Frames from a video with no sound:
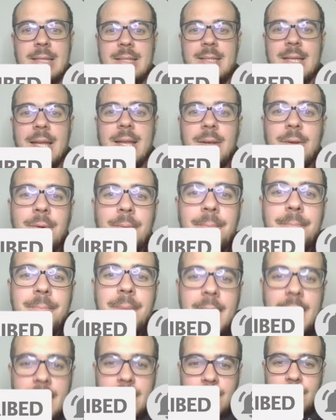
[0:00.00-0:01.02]
se non
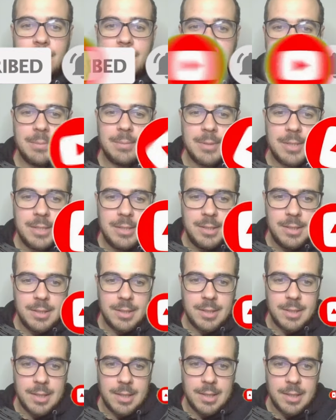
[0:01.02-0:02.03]
perdo altre
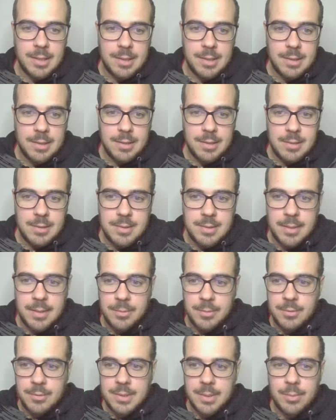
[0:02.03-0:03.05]
partite,
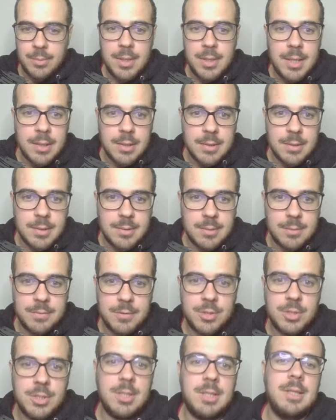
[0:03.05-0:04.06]
siamo, siamo lì, siamo
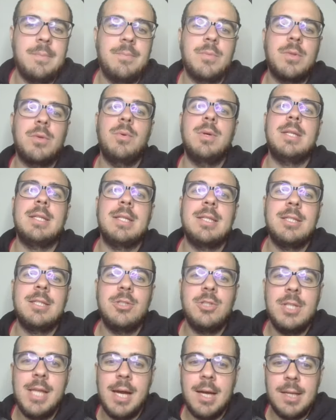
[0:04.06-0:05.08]
vicini. Quindi,
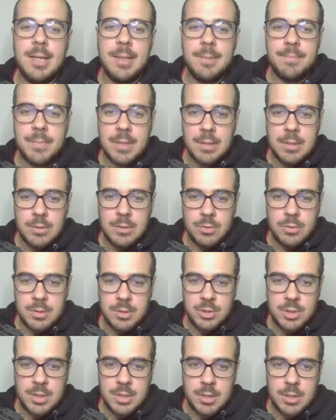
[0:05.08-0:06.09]
siciliana, io
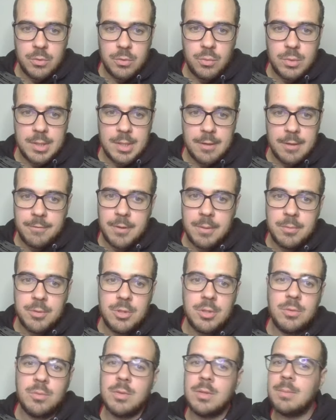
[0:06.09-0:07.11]
siciliana chiusa, Alfa
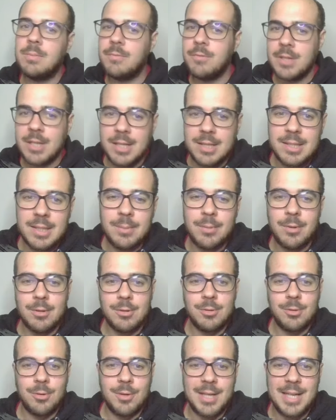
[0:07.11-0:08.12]
B5, variante
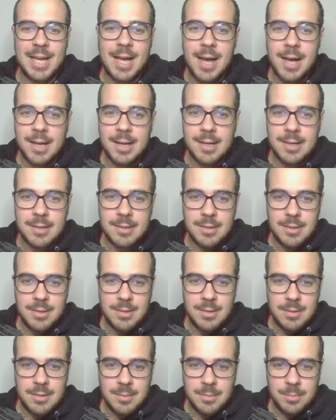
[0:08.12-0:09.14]
molto rara,
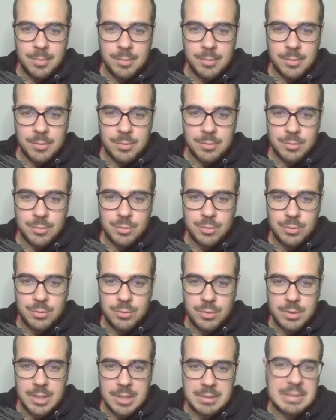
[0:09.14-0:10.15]
poco
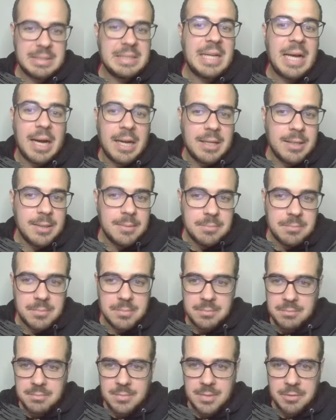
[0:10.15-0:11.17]
conosciuta, strana,
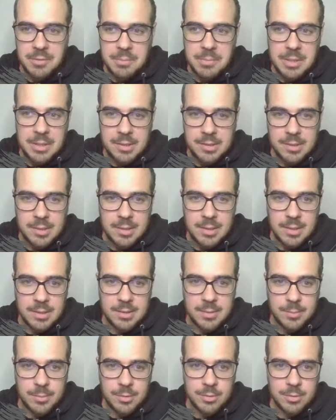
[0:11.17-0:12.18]
devo ammettere, è
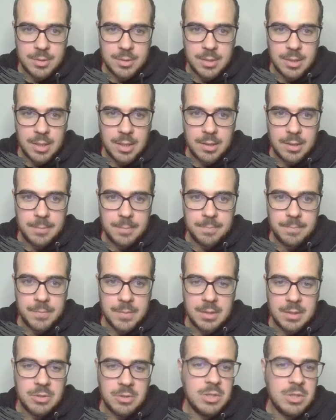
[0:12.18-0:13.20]
anche molto strana.
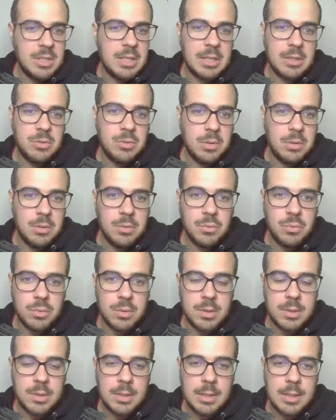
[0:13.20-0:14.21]
In genere catturano
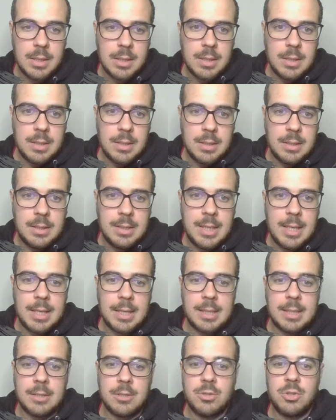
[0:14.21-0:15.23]
tutti. L'idea è
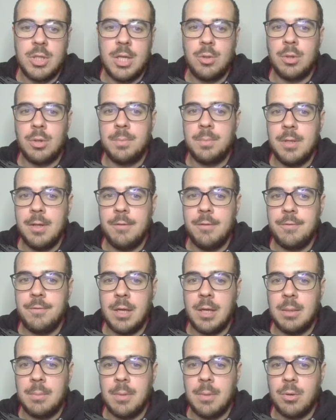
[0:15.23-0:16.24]
che cedo a del
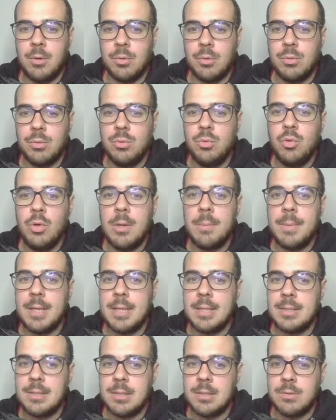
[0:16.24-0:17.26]
fieri, ma ho due
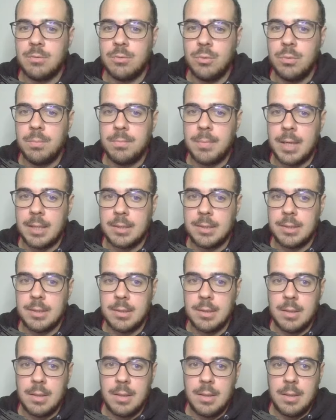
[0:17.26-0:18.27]
pezzi sviluppati,
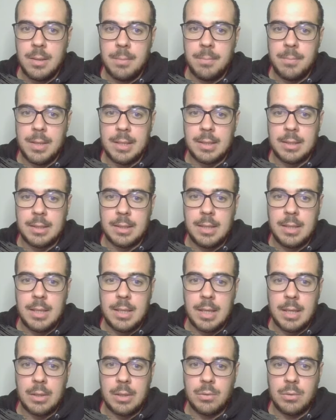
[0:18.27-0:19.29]
mentre il
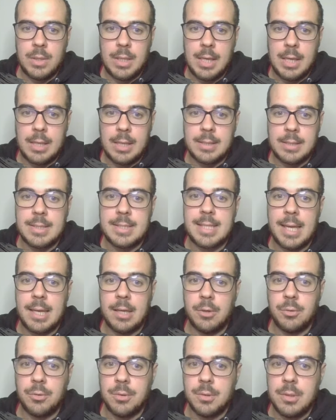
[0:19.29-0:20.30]
nero ne ha
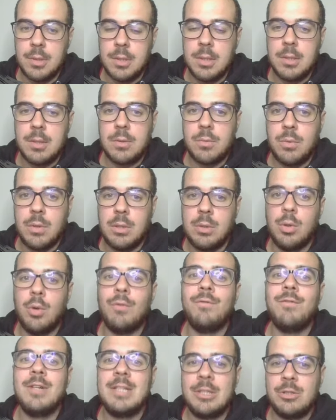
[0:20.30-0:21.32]
zero quindi ho
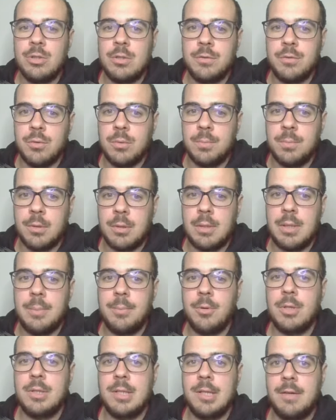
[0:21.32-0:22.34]
un vantaggio di sviluppo che mi
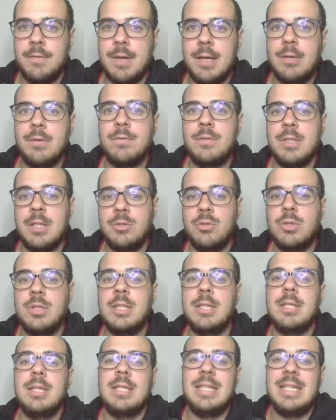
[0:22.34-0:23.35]
porta ad avere un vantaggio
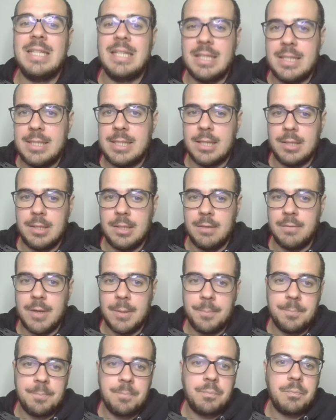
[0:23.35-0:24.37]
di iniziativa,